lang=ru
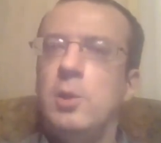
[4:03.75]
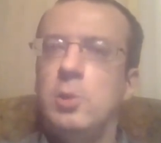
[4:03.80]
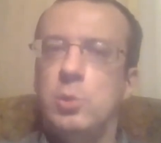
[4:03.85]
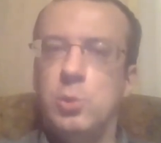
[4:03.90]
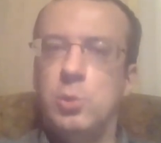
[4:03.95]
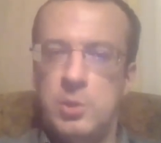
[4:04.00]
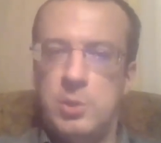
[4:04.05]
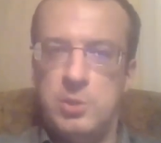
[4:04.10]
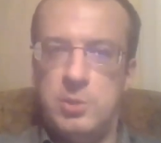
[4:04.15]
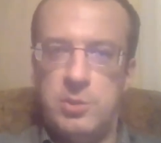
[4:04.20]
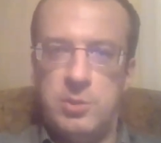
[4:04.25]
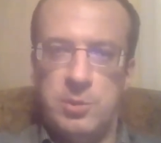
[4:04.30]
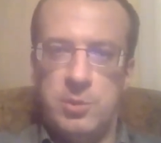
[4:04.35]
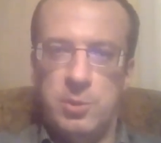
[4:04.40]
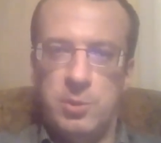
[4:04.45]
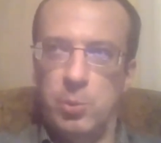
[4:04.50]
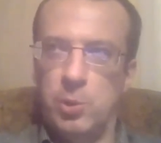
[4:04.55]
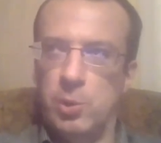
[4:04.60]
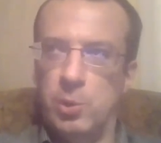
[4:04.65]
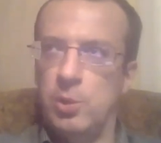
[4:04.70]
То есть
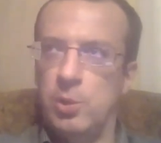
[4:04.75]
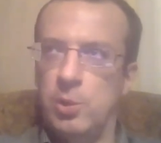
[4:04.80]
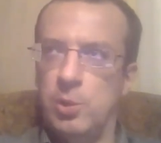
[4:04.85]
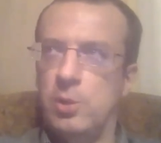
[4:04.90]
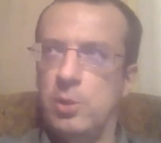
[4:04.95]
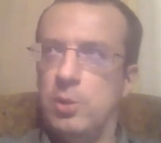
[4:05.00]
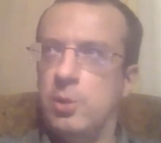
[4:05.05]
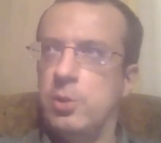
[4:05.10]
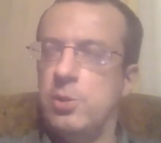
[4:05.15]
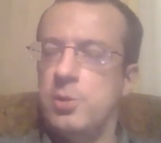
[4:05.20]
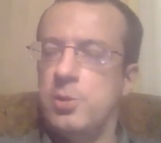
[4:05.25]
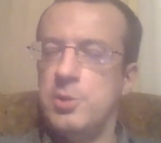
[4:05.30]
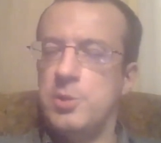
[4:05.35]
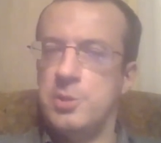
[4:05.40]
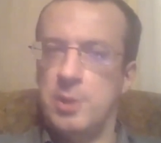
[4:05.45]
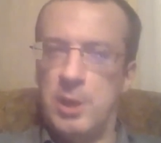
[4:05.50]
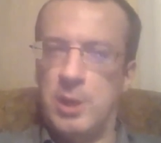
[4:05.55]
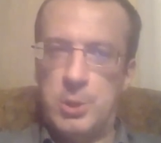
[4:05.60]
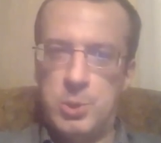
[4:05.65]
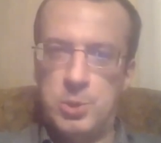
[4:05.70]
был э,
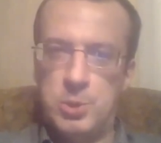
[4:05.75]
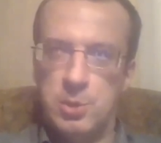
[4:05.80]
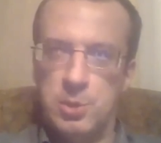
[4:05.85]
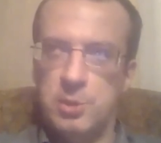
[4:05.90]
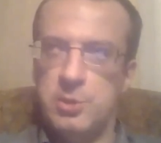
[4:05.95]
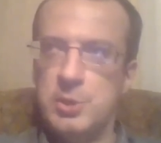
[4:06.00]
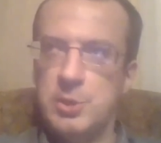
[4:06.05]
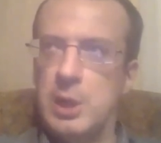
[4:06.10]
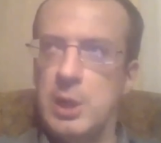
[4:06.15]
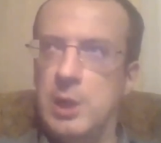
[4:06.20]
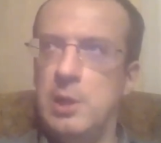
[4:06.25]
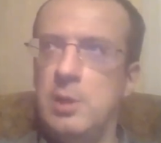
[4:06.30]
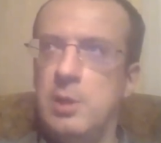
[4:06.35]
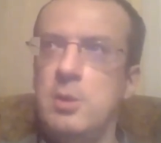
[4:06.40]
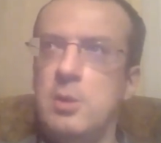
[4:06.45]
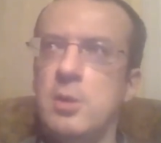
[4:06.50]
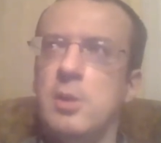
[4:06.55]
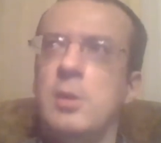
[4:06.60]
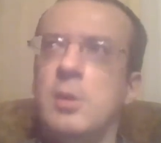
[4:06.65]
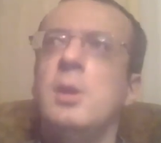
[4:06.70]
страшный
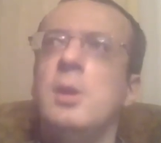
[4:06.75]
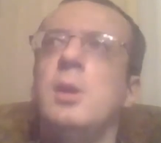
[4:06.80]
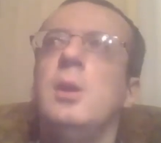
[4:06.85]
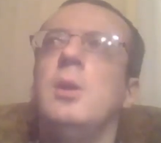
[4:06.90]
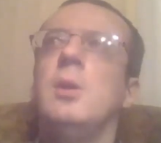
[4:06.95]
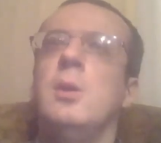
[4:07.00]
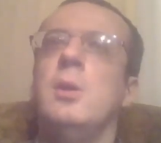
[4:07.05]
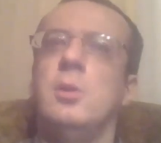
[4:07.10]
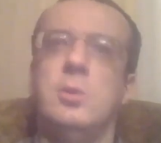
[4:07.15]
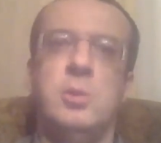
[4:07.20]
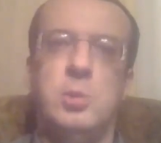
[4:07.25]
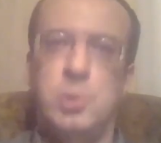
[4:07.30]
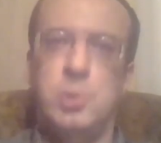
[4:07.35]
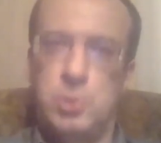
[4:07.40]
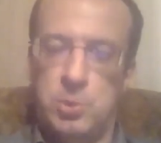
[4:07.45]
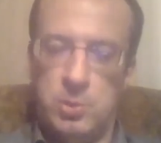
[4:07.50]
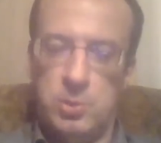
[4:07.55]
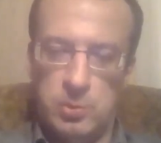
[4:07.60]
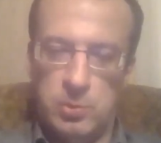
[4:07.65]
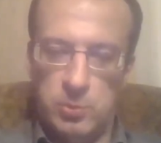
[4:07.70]
Скалия, это
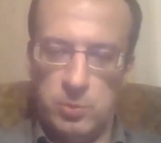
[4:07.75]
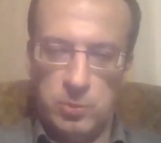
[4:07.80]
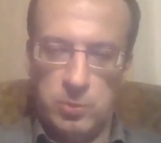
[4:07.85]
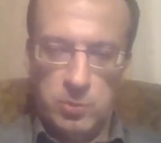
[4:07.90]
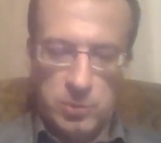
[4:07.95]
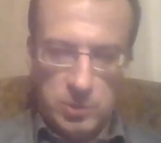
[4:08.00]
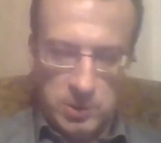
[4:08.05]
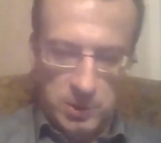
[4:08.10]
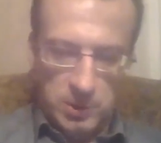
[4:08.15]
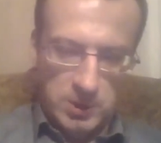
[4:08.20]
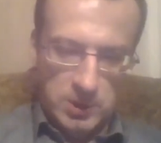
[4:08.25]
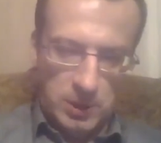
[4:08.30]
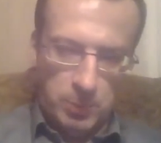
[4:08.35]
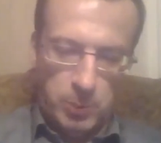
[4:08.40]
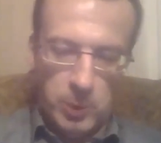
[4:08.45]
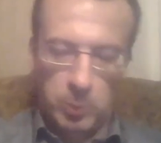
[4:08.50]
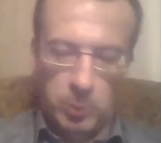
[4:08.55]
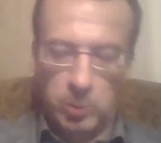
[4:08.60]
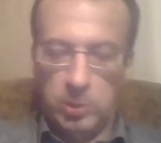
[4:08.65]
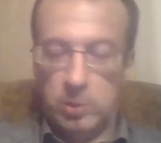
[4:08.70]
еще с
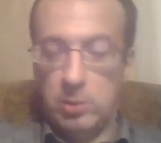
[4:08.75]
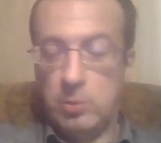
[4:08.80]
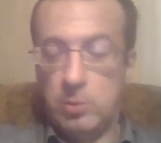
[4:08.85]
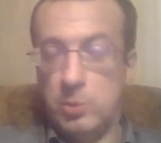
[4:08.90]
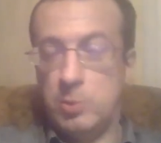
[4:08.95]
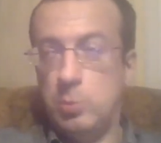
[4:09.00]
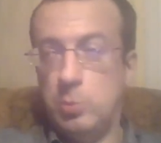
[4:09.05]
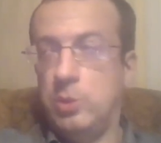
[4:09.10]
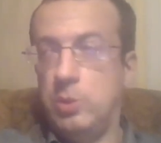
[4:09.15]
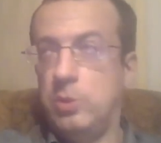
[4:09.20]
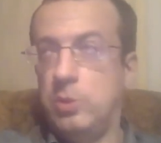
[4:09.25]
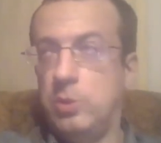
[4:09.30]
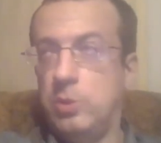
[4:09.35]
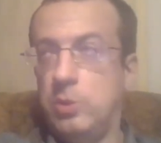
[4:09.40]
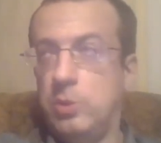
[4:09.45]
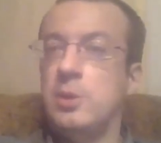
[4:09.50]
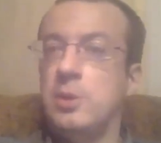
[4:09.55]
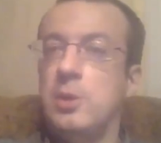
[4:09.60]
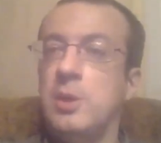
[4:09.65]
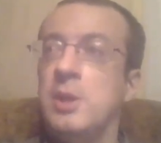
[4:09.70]
незапамятных
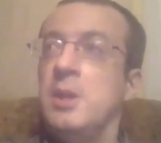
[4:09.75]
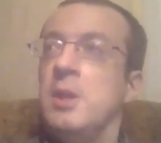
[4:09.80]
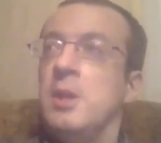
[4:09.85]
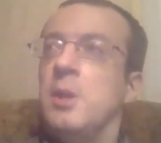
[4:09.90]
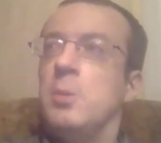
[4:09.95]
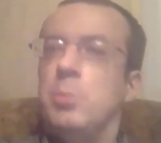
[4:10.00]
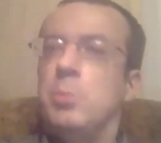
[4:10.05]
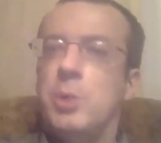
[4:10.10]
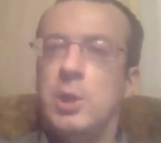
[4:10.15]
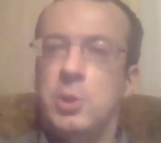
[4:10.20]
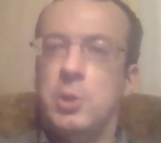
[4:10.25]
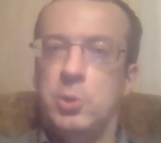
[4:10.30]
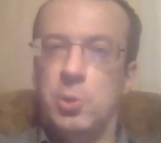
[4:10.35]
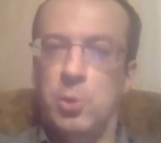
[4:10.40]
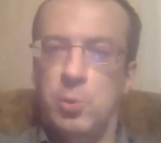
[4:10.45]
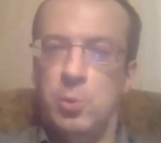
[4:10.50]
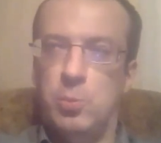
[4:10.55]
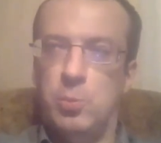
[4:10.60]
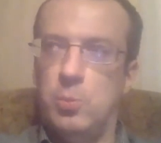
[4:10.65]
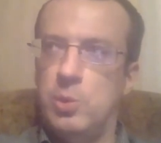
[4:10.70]
80-х,
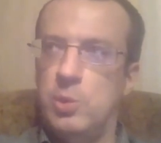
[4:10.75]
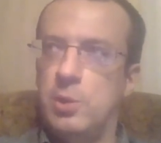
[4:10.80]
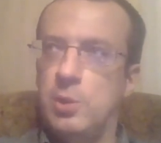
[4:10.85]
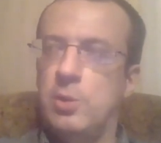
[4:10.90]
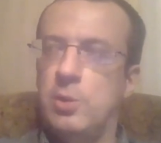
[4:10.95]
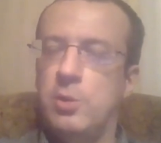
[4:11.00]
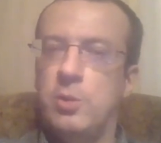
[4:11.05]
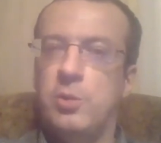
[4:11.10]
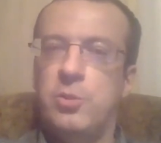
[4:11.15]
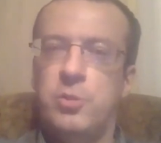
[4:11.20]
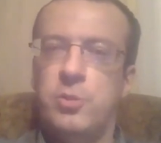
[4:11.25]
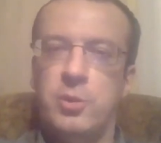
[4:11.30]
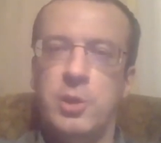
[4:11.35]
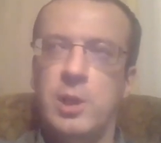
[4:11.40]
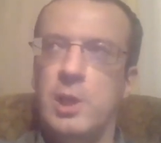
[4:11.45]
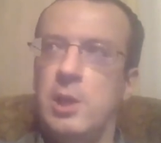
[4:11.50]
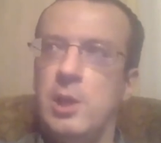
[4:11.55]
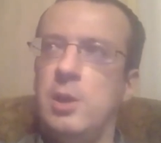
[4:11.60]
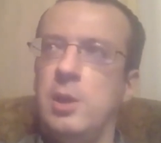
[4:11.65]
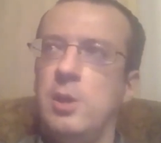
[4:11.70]
потом э,
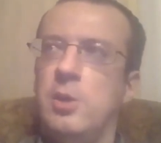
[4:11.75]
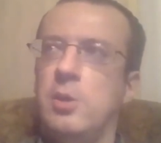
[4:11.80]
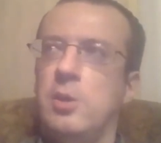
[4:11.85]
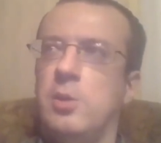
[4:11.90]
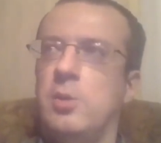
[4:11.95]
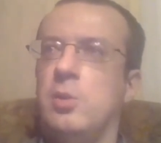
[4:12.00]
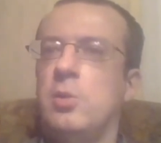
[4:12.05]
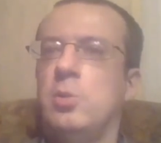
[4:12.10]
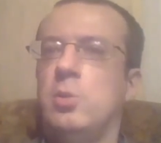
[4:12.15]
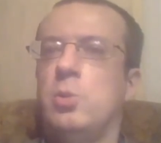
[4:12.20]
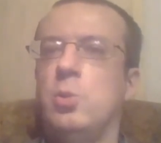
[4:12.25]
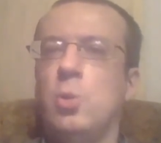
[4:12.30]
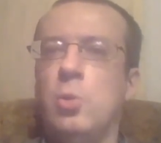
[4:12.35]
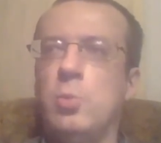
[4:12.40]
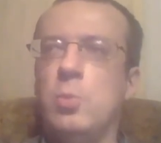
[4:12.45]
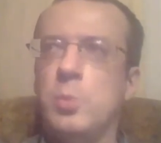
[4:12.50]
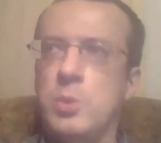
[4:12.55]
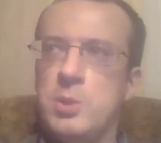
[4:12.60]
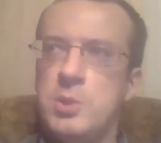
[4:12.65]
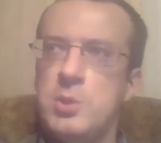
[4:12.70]
Скалия
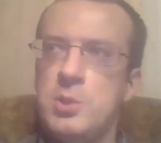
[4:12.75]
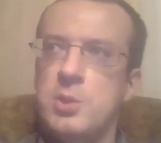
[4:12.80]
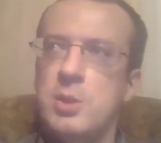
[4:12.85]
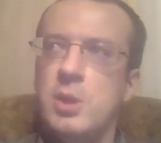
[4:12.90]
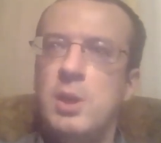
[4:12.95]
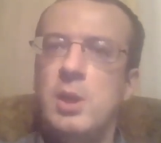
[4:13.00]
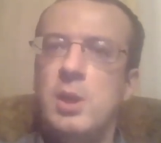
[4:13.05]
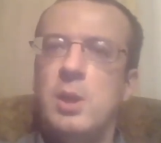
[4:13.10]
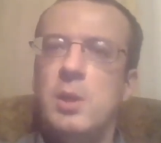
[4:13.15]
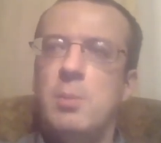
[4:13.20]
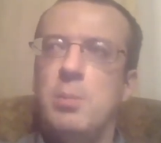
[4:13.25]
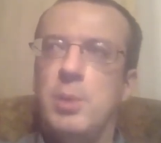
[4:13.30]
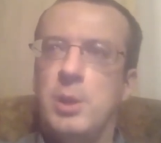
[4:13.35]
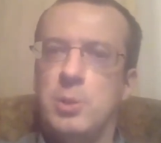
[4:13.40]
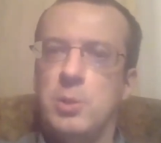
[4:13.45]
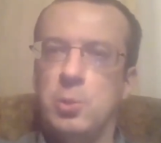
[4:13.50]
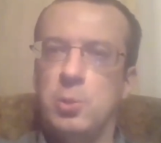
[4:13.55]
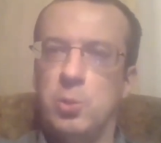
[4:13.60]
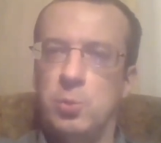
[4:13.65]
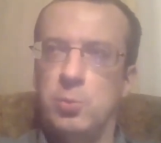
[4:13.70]
Томас,
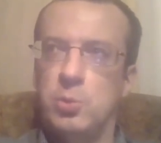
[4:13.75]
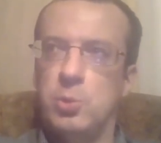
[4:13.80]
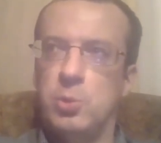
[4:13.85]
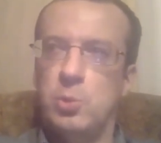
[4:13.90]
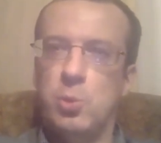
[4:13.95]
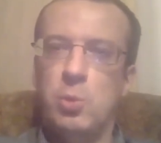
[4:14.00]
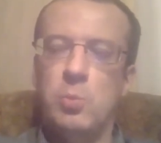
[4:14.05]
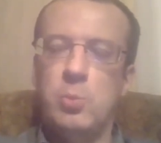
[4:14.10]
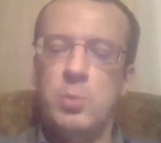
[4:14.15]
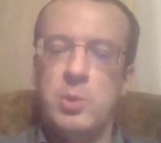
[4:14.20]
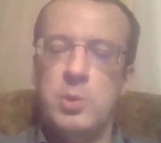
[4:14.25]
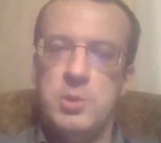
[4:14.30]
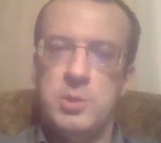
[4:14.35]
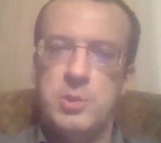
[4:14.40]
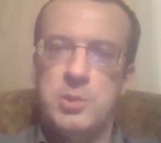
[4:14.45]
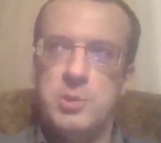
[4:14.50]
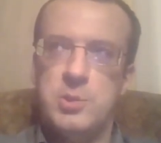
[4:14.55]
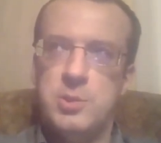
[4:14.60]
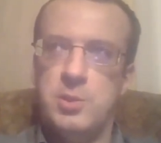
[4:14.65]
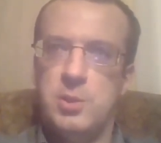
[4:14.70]
потом
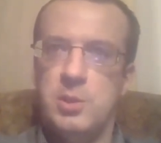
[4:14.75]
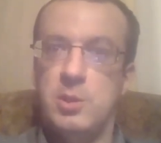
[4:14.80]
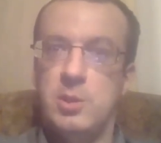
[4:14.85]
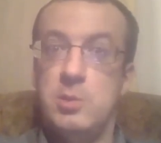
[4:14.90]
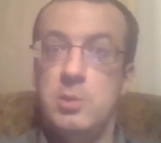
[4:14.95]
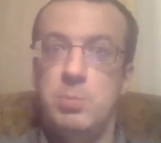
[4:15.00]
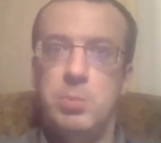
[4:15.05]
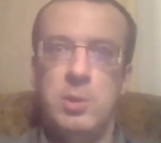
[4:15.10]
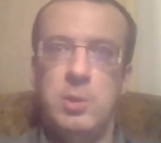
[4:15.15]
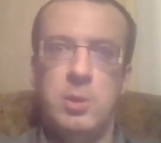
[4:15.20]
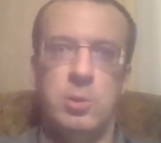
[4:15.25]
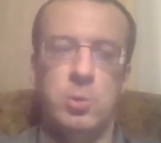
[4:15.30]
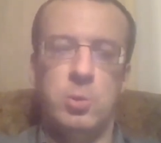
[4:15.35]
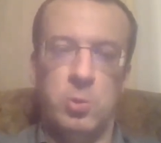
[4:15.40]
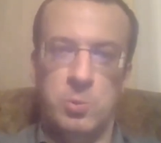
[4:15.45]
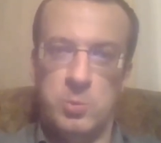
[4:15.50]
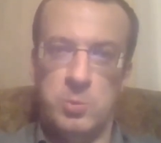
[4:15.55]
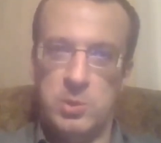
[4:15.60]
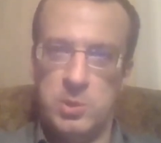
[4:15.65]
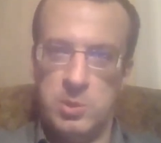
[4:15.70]
Томас, э, теперь
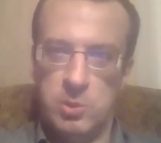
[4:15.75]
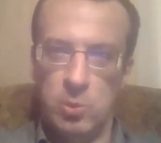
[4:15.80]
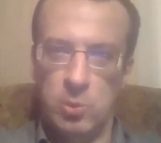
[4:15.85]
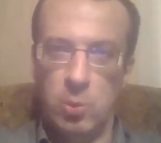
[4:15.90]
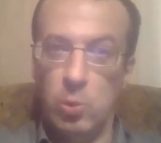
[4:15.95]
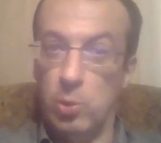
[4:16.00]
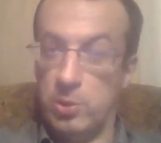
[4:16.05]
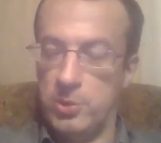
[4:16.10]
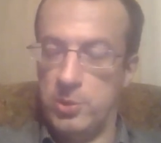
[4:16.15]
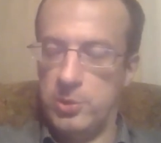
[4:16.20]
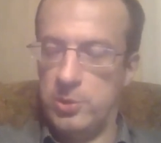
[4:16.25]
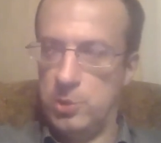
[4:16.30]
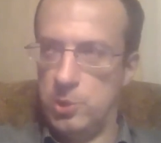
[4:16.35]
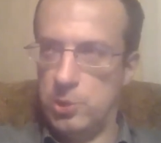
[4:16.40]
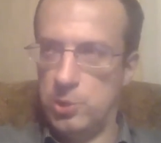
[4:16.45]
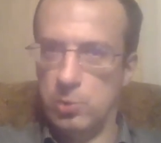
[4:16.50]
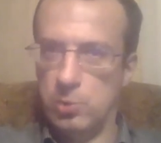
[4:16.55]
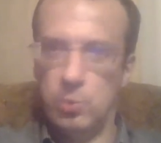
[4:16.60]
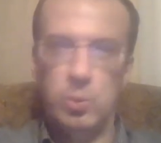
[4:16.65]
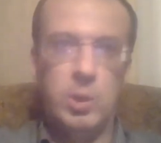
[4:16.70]
Томас и
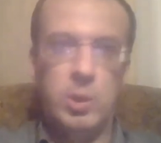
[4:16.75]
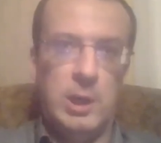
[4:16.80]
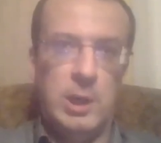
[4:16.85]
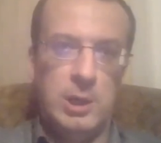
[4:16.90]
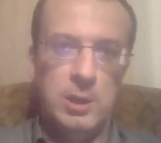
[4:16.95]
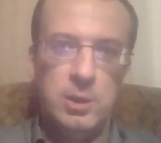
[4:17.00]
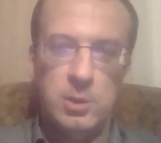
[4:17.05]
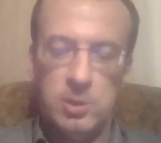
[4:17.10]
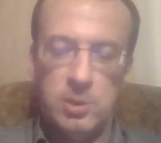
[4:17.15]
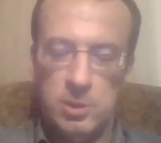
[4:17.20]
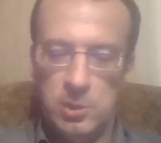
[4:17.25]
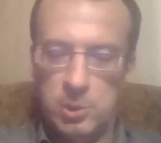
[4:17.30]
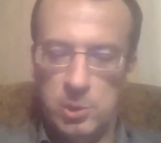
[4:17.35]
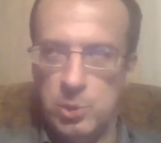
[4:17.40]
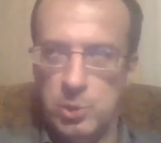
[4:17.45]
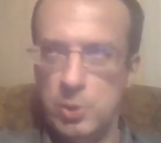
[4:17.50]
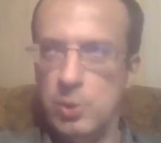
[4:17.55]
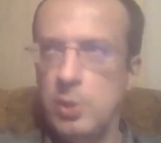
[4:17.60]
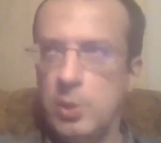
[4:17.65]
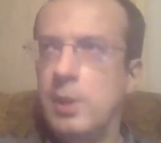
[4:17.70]
Горсыч, ну и Алита
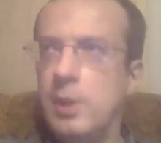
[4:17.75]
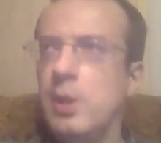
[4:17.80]
еще.